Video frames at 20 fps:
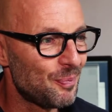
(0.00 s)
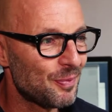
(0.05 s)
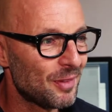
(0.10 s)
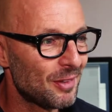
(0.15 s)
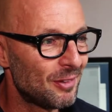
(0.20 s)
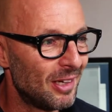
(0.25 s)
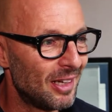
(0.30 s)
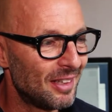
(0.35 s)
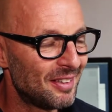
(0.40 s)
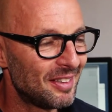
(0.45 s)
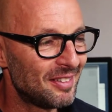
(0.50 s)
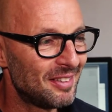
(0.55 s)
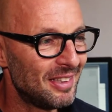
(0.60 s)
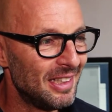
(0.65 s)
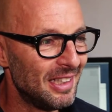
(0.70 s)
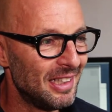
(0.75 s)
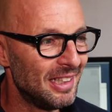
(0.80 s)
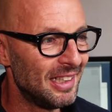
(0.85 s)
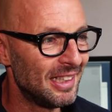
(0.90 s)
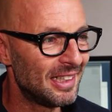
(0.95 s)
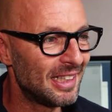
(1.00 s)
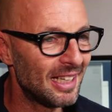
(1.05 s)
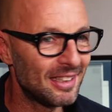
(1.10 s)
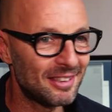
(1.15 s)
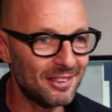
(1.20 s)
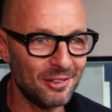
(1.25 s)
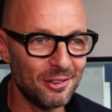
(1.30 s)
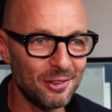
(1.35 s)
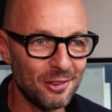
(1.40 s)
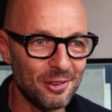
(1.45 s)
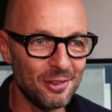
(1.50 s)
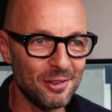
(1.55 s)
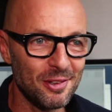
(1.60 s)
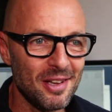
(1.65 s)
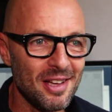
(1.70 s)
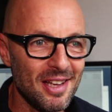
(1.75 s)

voilà, ça c'est euh, les, quatre,